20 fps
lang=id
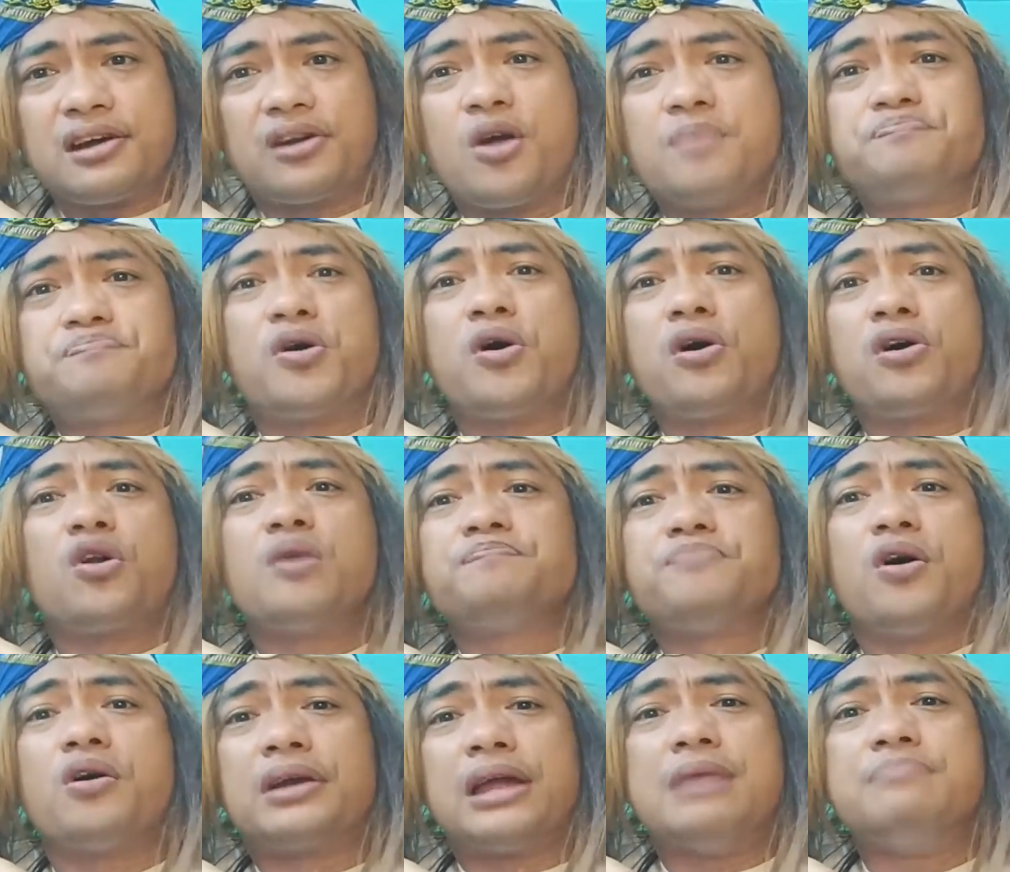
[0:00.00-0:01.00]

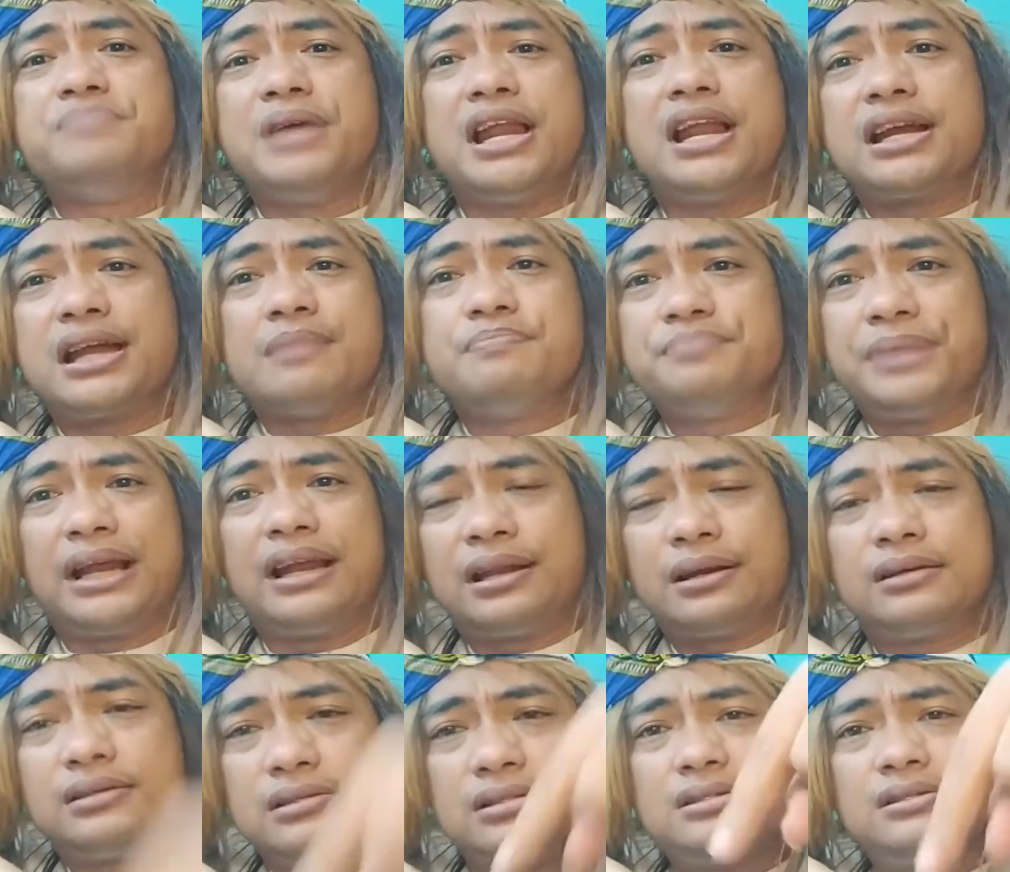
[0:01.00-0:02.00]
Kelompok-kelompok
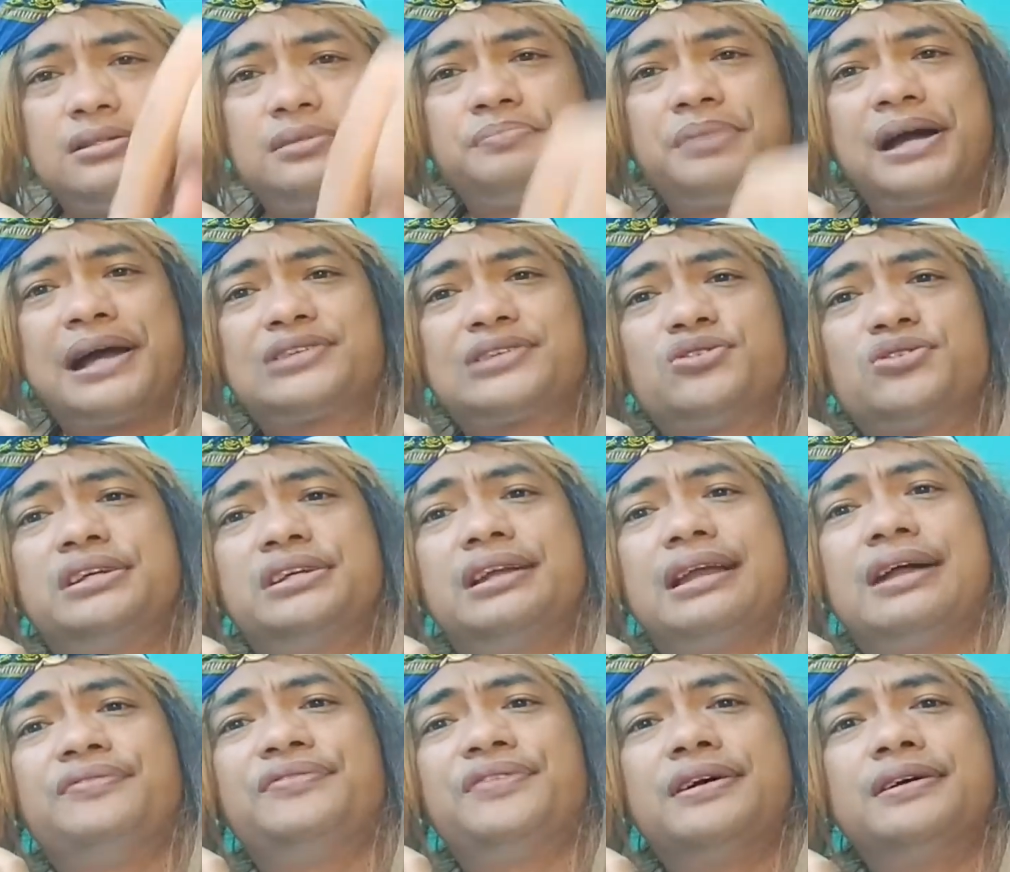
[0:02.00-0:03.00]
gembel-gembel pengasong
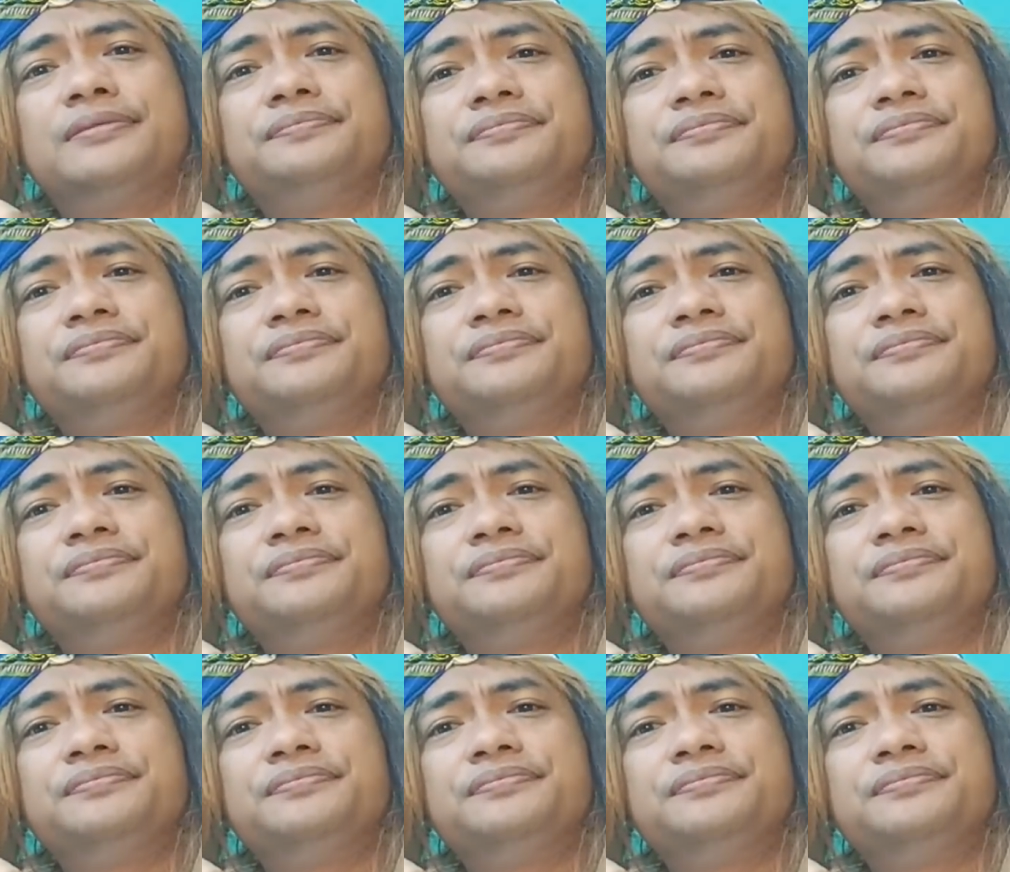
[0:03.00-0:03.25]
khilafah.